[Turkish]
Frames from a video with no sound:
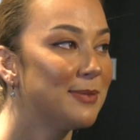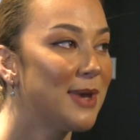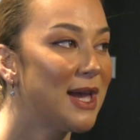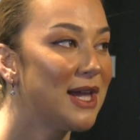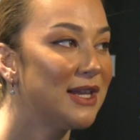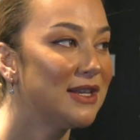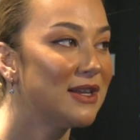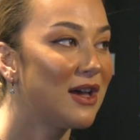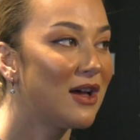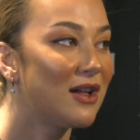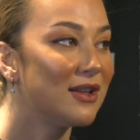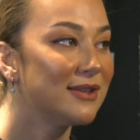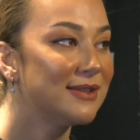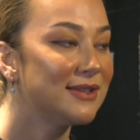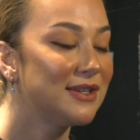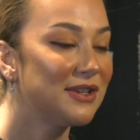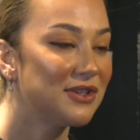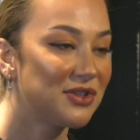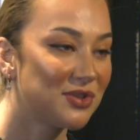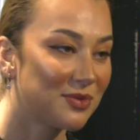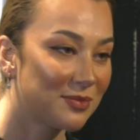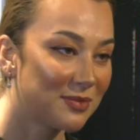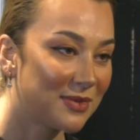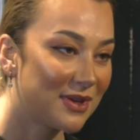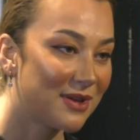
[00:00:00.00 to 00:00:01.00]
Ben 6
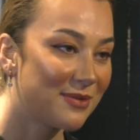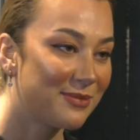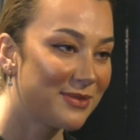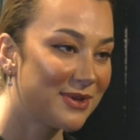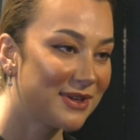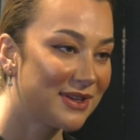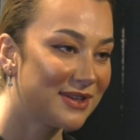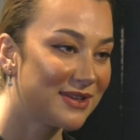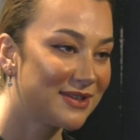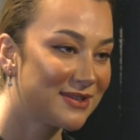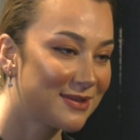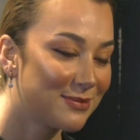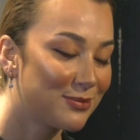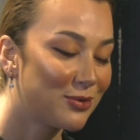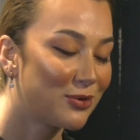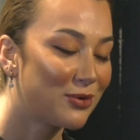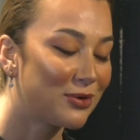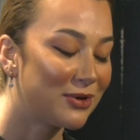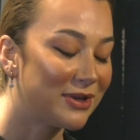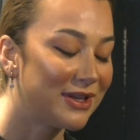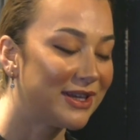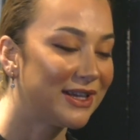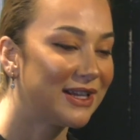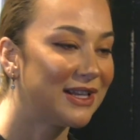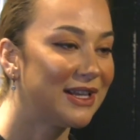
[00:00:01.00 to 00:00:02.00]
yaşımdan beri
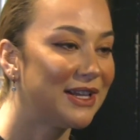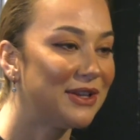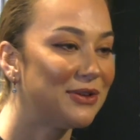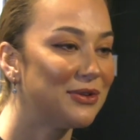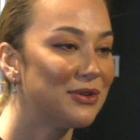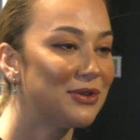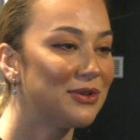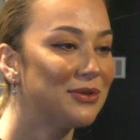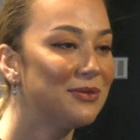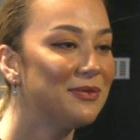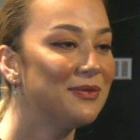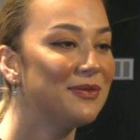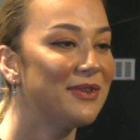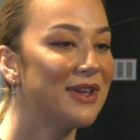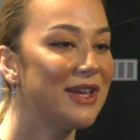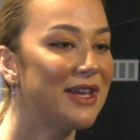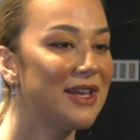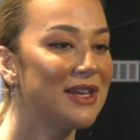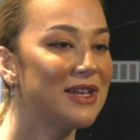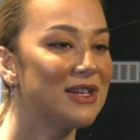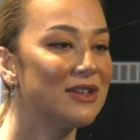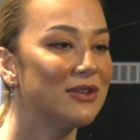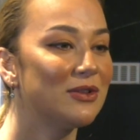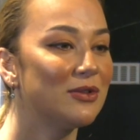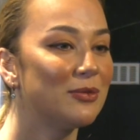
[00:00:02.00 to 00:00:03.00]
sporla ilgileniyorum
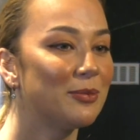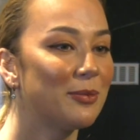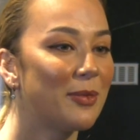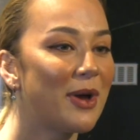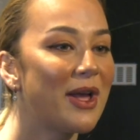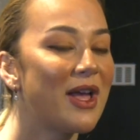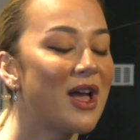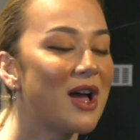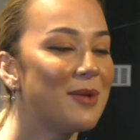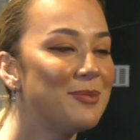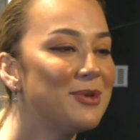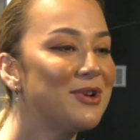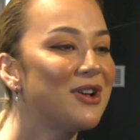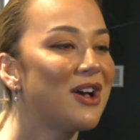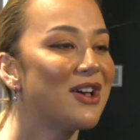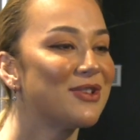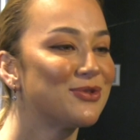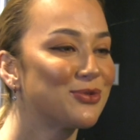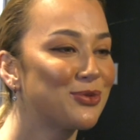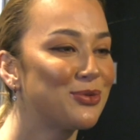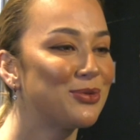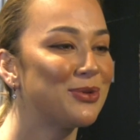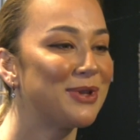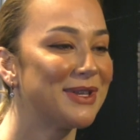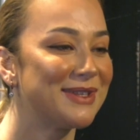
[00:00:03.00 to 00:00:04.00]
ve bayağı bir
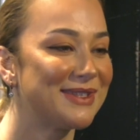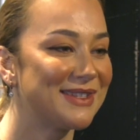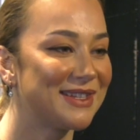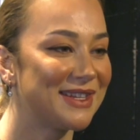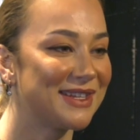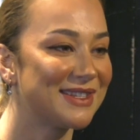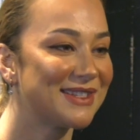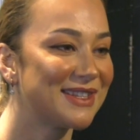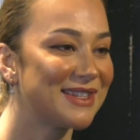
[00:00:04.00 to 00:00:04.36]
kas kütlesine